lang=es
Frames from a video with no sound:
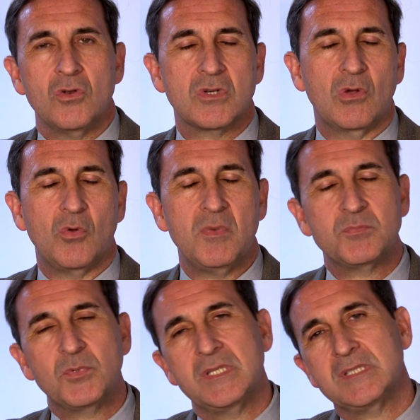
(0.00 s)
Los
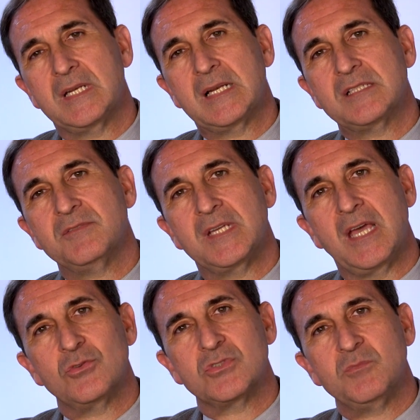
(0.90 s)
glaucomas pueden ser
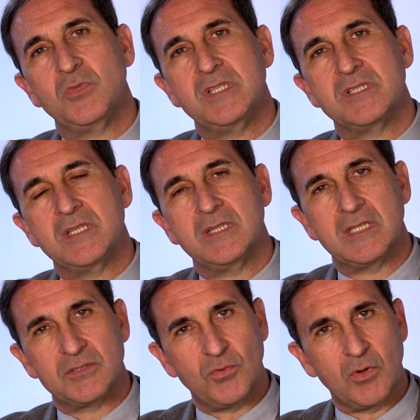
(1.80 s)
clasificados de muy
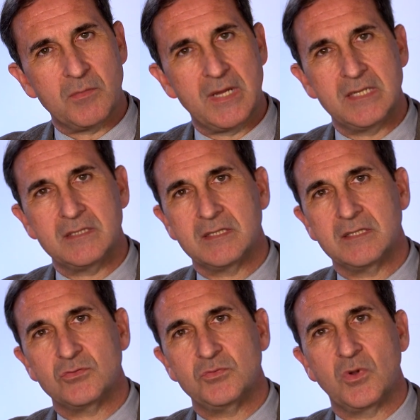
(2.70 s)
distintas formas,
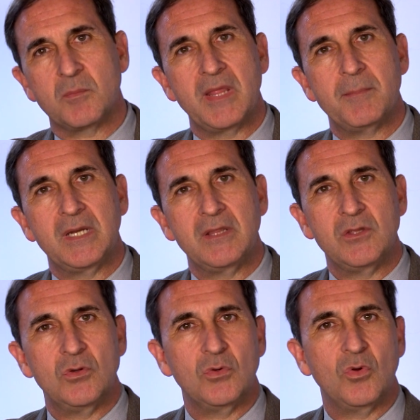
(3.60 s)
en su forma de
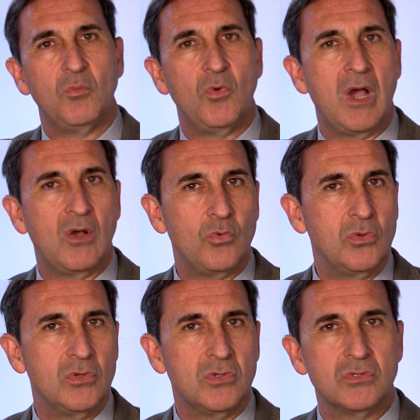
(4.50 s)
aparición como
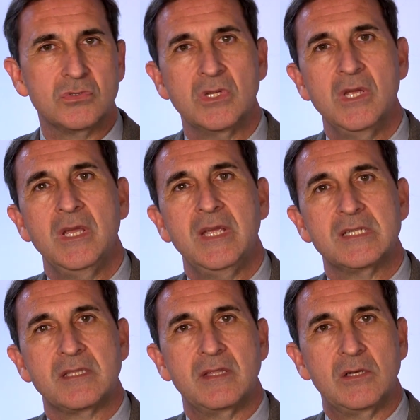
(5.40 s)
agudos,
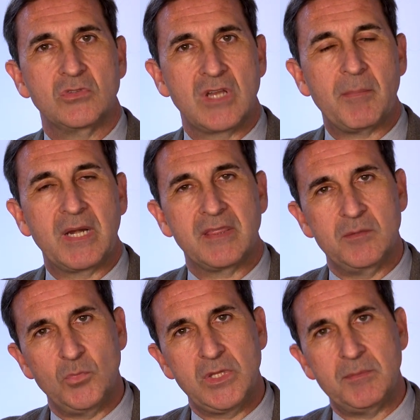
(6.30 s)
es decir, los que
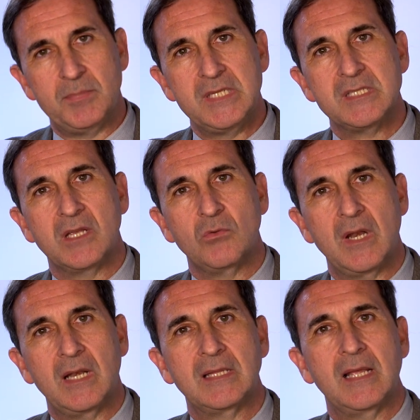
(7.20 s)
aparecen muy deprisa y con
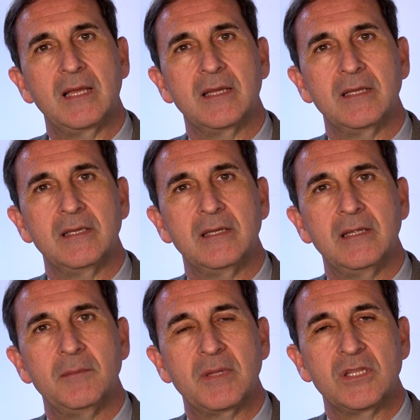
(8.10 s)
una alta eh,
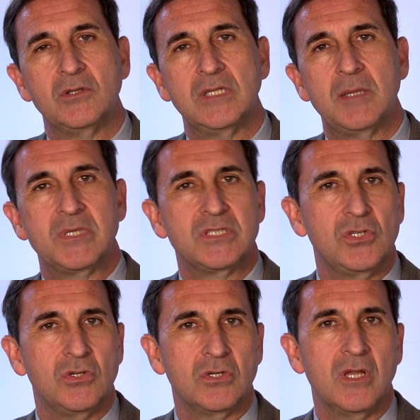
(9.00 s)
elevación de la
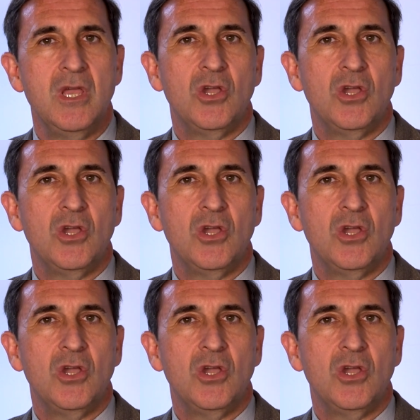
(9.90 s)
presión,